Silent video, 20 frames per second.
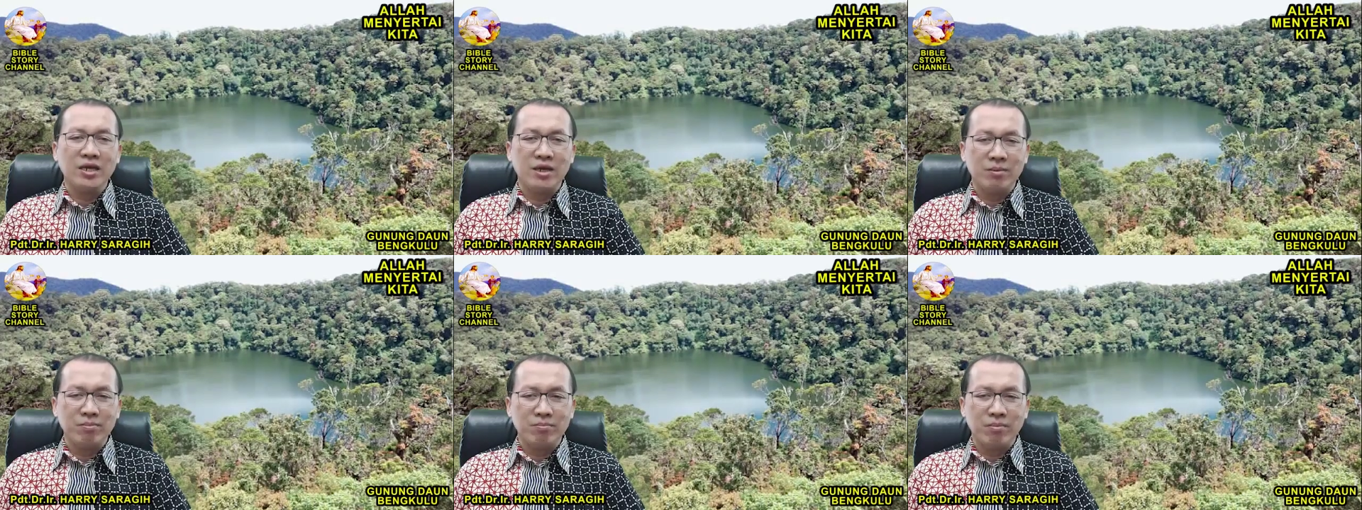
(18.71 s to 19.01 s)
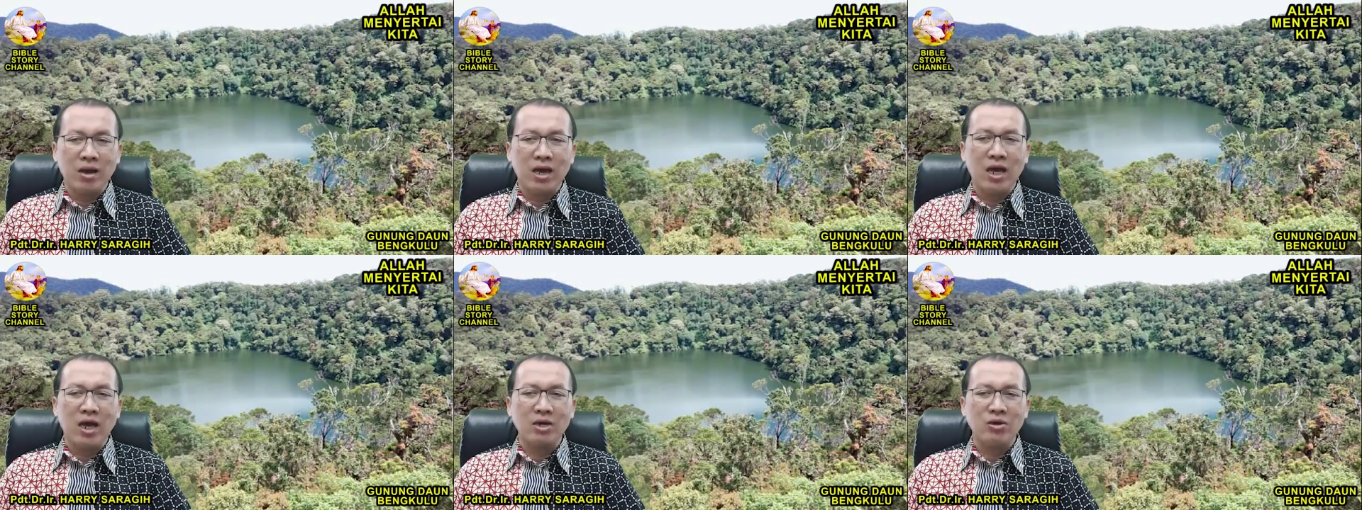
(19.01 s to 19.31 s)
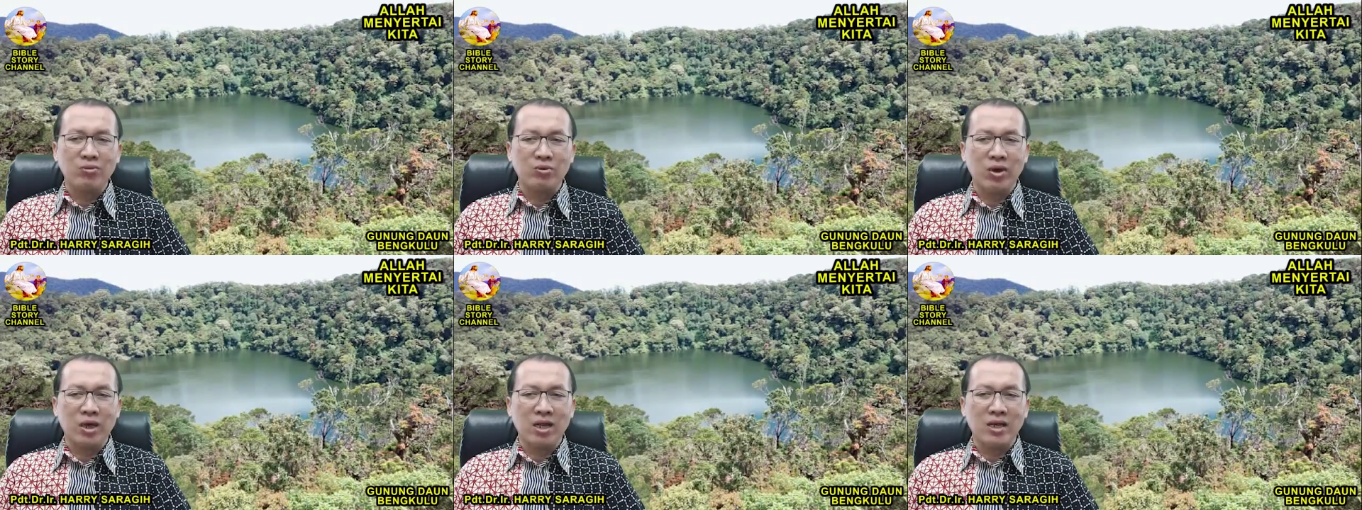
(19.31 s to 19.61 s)

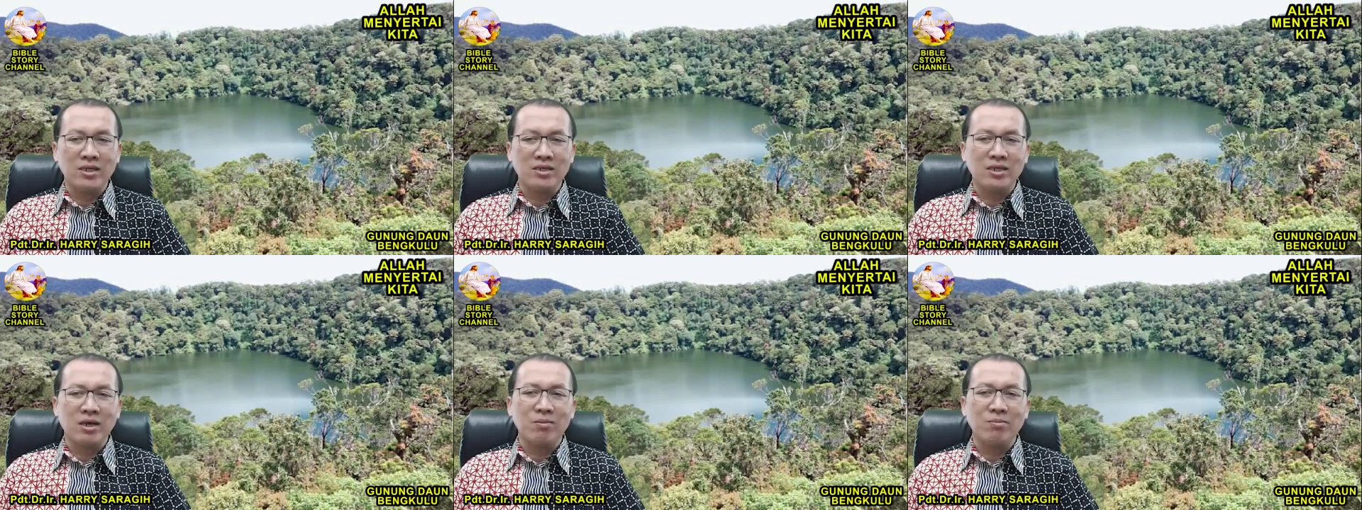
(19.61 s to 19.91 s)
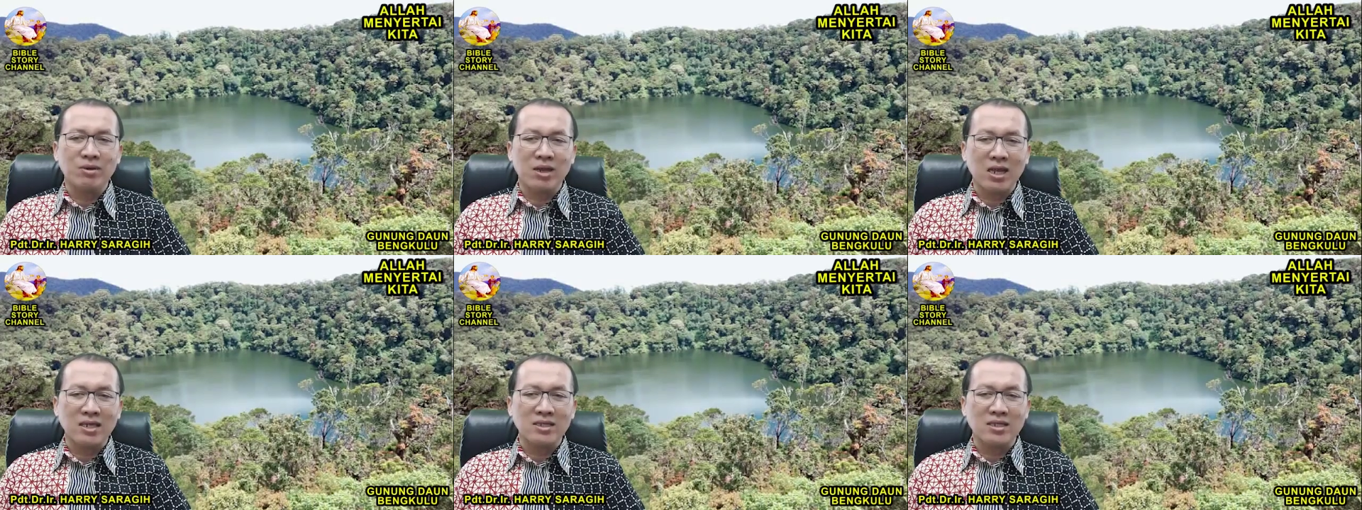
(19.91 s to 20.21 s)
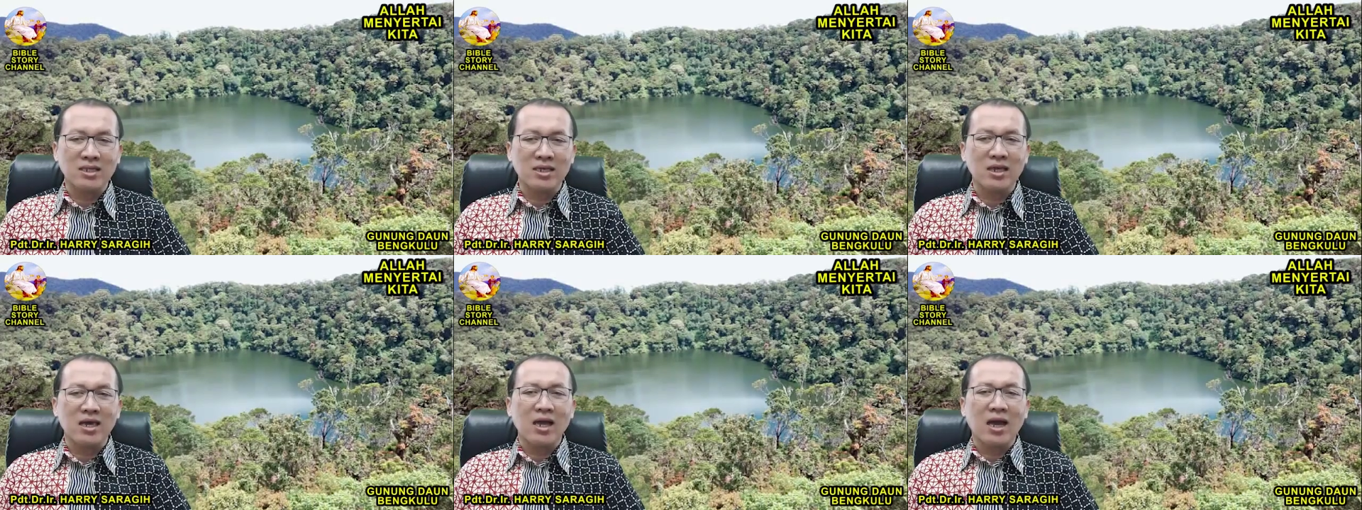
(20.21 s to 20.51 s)
Immanuel yang
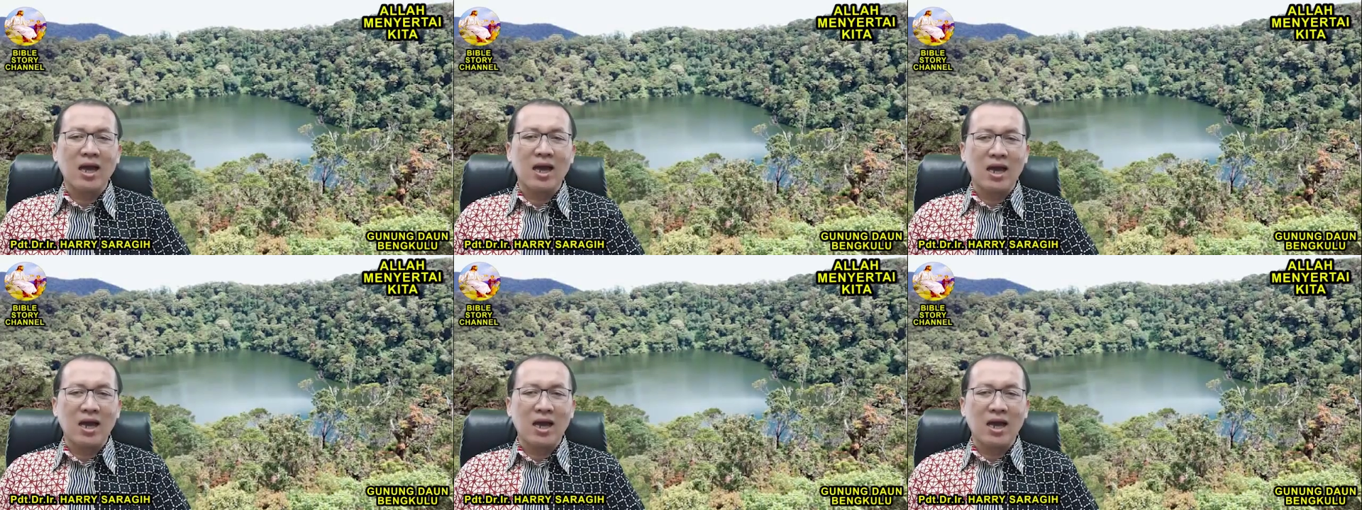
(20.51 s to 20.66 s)
berarti